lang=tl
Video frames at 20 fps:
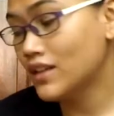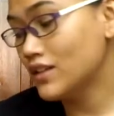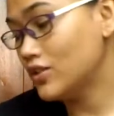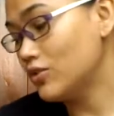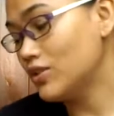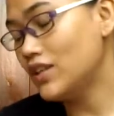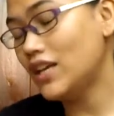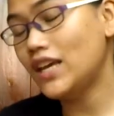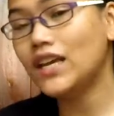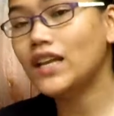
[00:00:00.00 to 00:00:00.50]

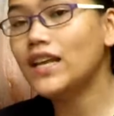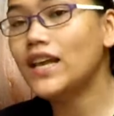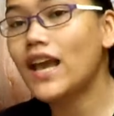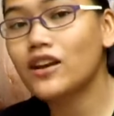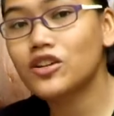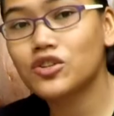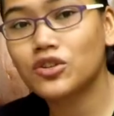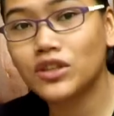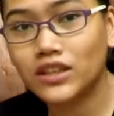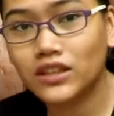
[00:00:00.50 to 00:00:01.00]
So, si Haley
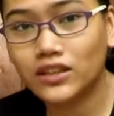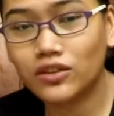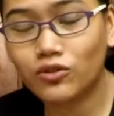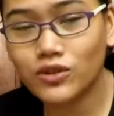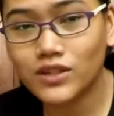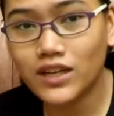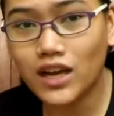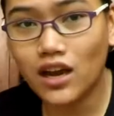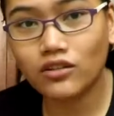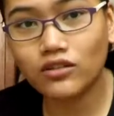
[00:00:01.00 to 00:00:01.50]
actually
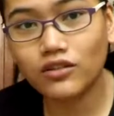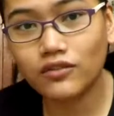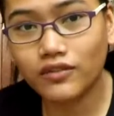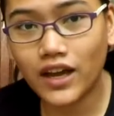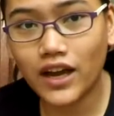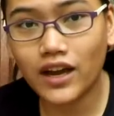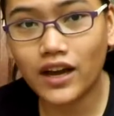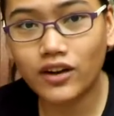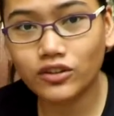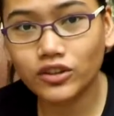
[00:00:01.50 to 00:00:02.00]
goes out of
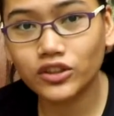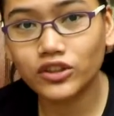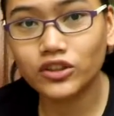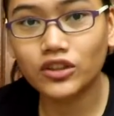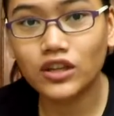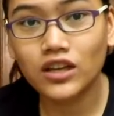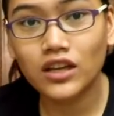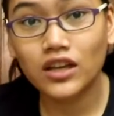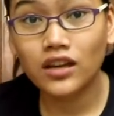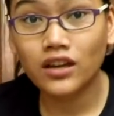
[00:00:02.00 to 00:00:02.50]
the house